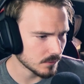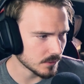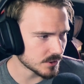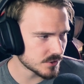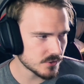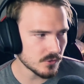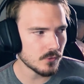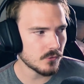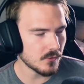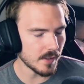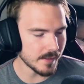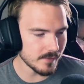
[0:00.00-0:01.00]
eh, Je sens que
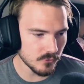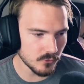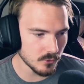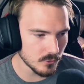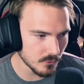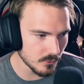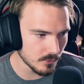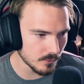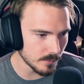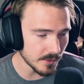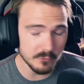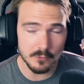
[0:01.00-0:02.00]
ça risque de,
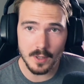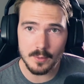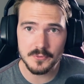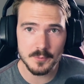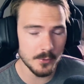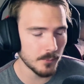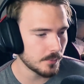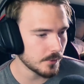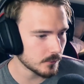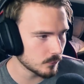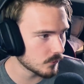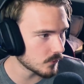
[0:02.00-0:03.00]
bah, de faire un petit peu
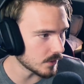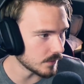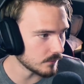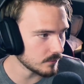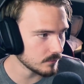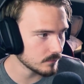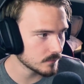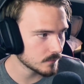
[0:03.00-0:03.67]
peur tout ça, non